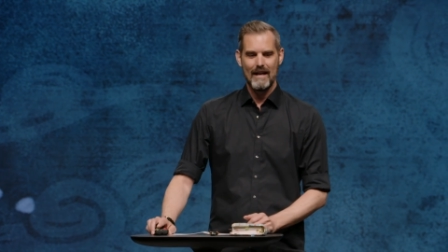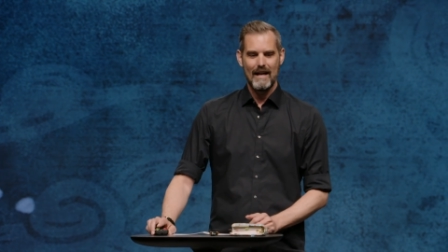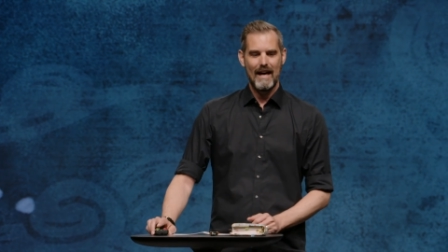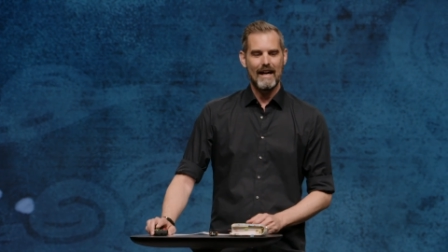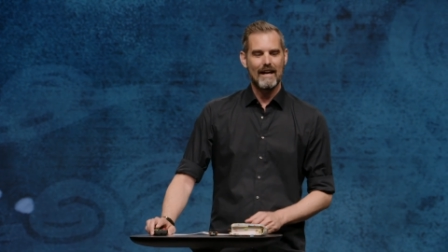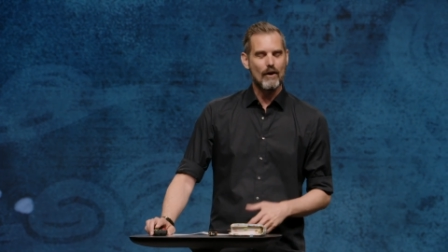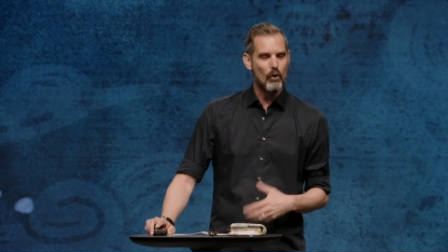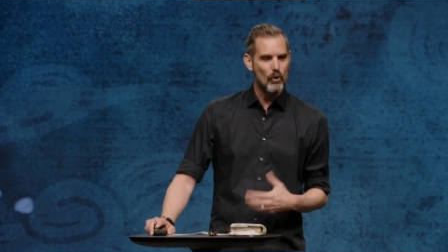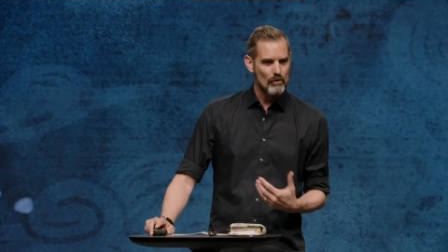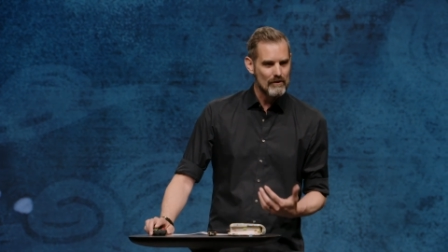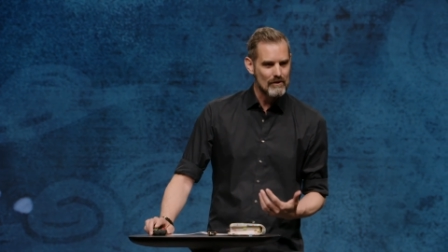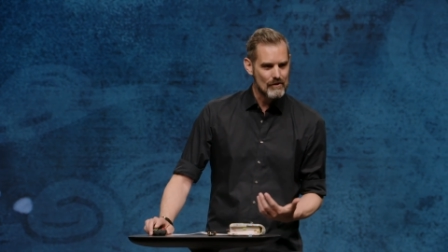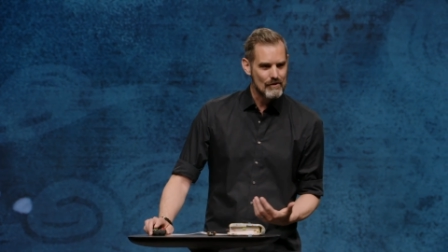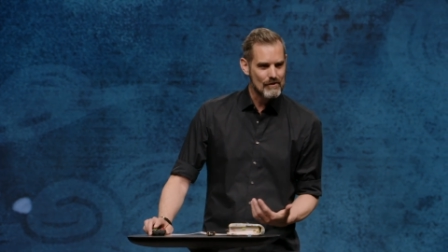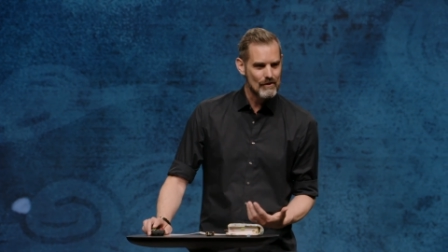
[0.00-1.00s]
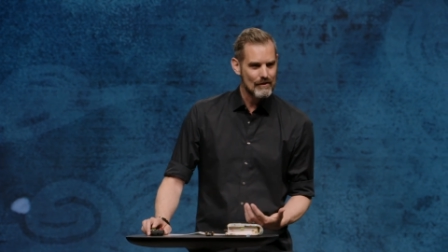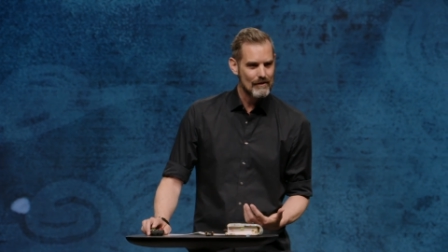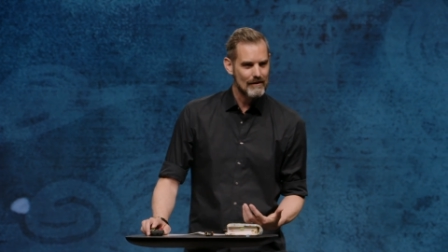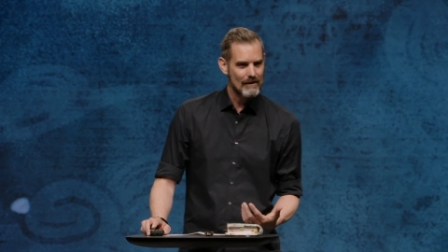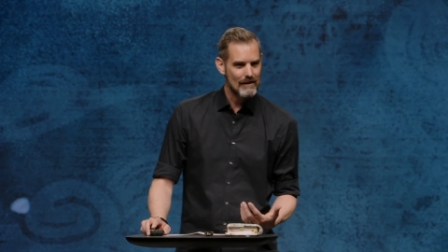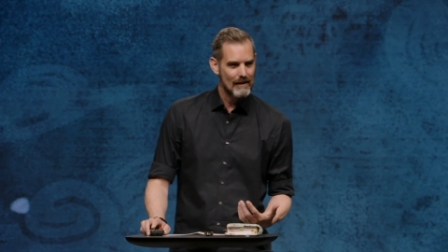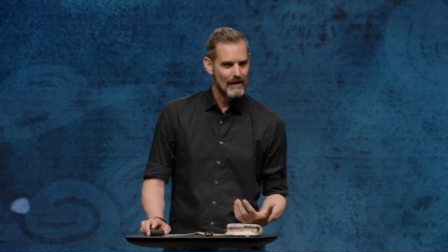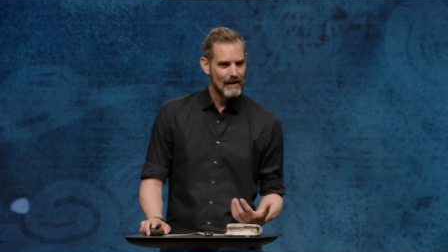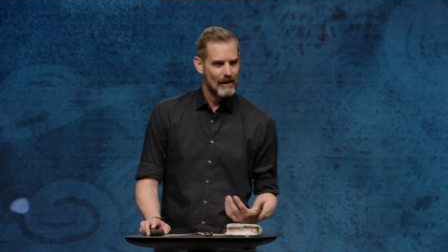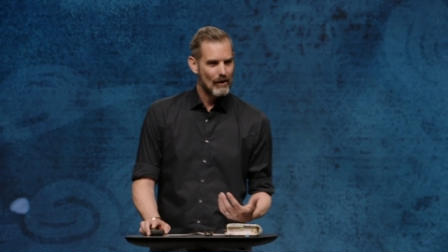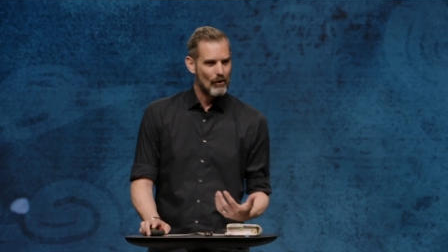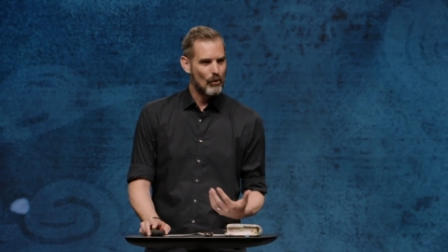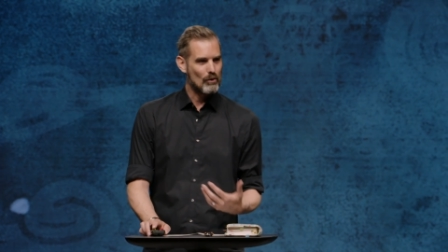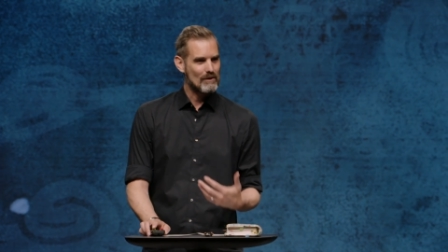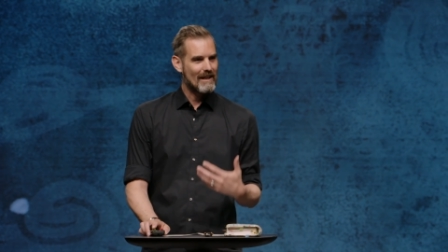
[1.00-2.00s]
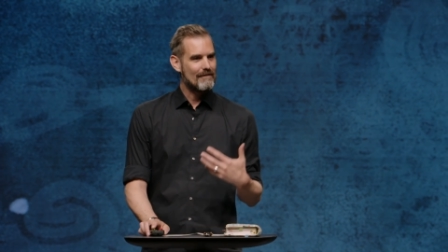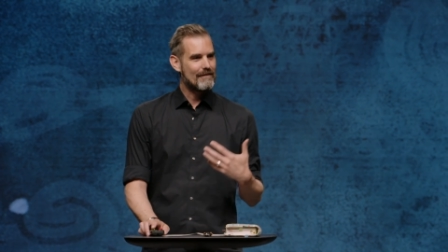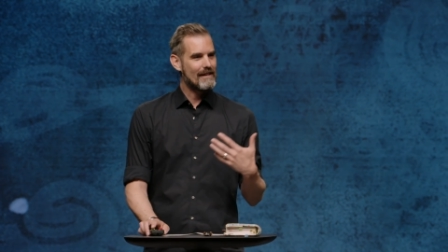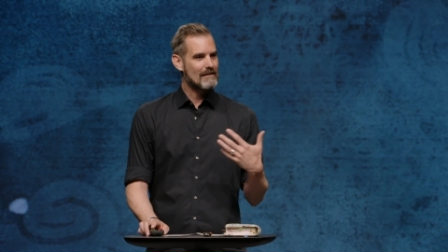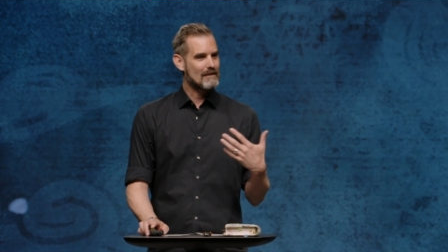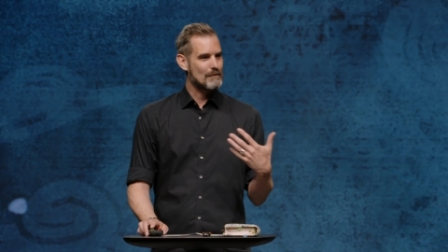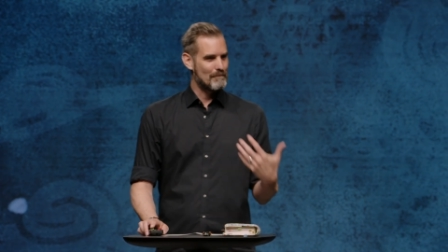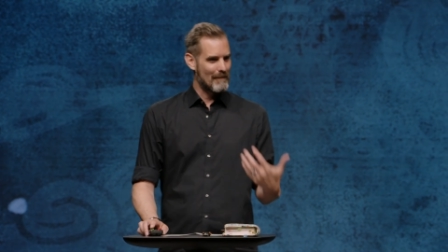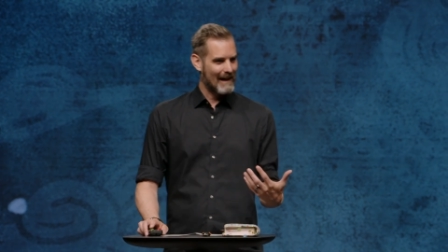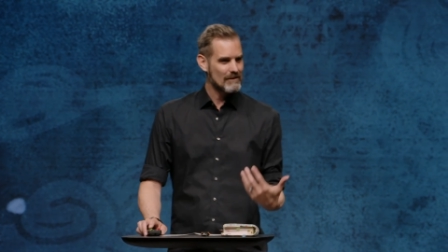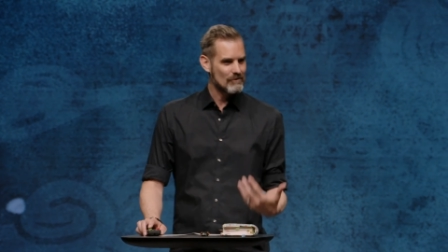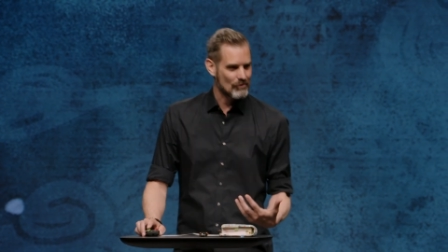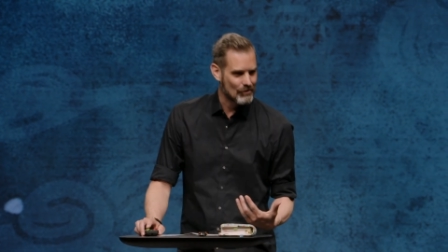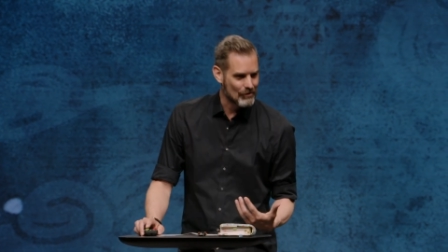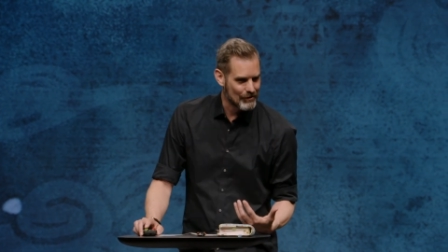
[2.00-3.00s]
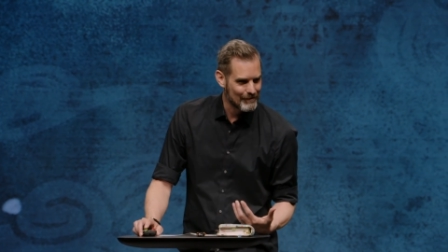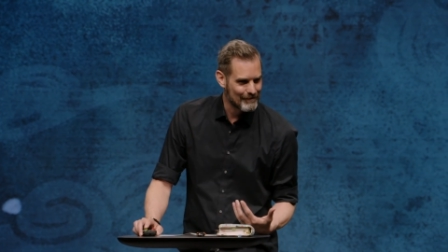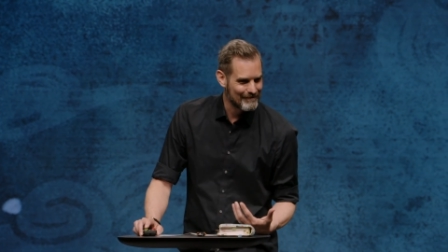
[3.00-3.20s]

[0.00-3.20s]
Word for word: Er kommt und er wird Mensch